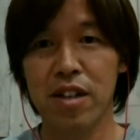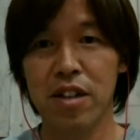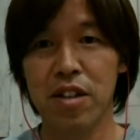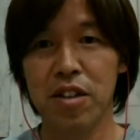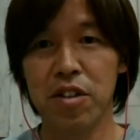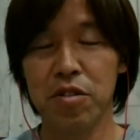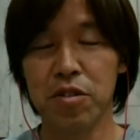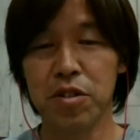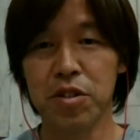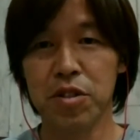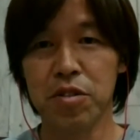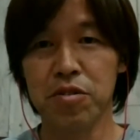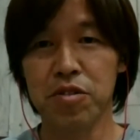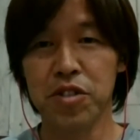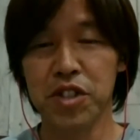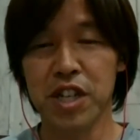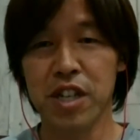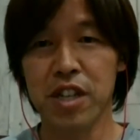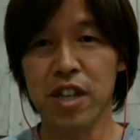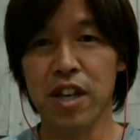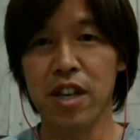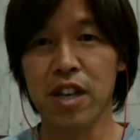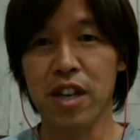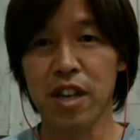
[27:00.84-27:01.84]
予測じゃ
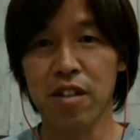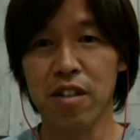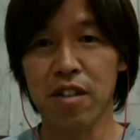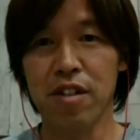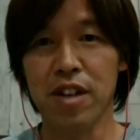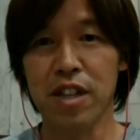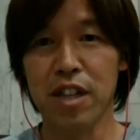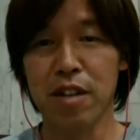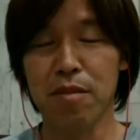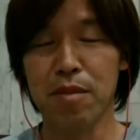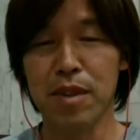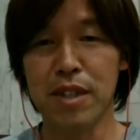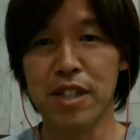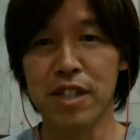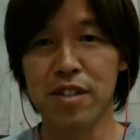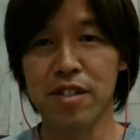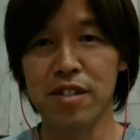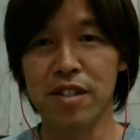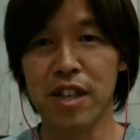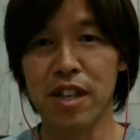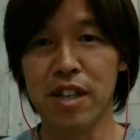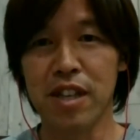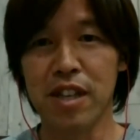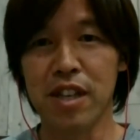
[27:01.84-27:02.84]
ないけど頭に
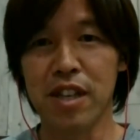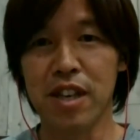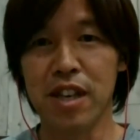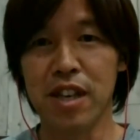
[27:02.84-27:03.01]
常に